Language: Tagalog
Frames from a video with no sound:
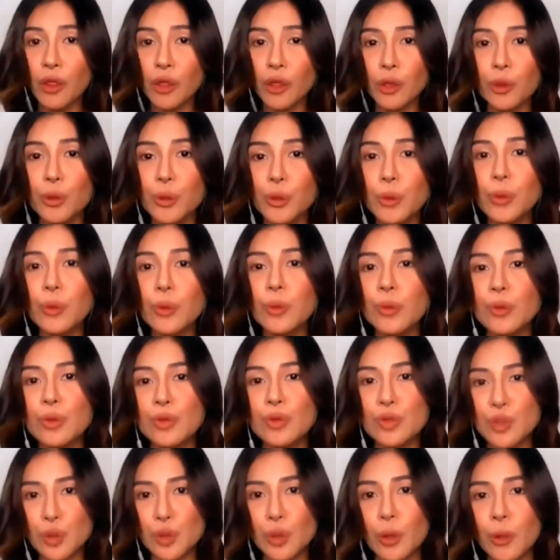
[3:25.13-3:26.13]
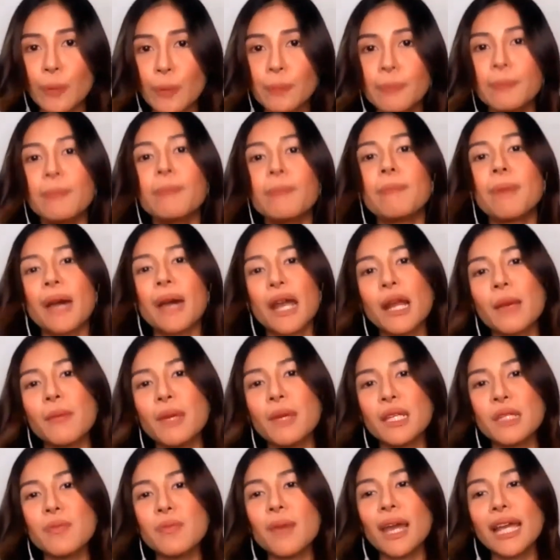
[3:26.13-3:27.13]
through Zoom para
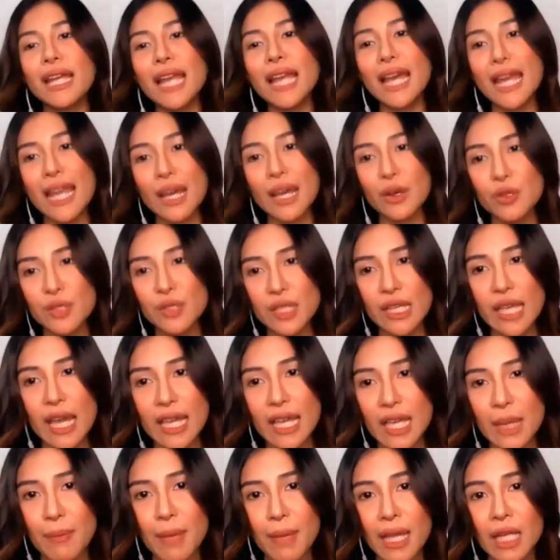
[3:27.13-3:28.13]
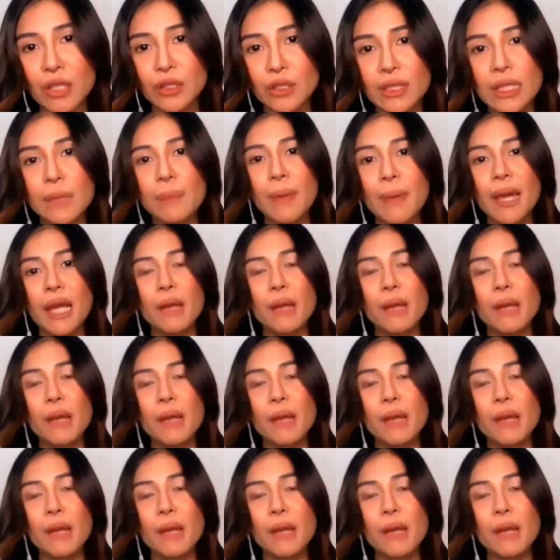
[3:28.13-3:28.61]
mas makilala ko si Yaya Melody,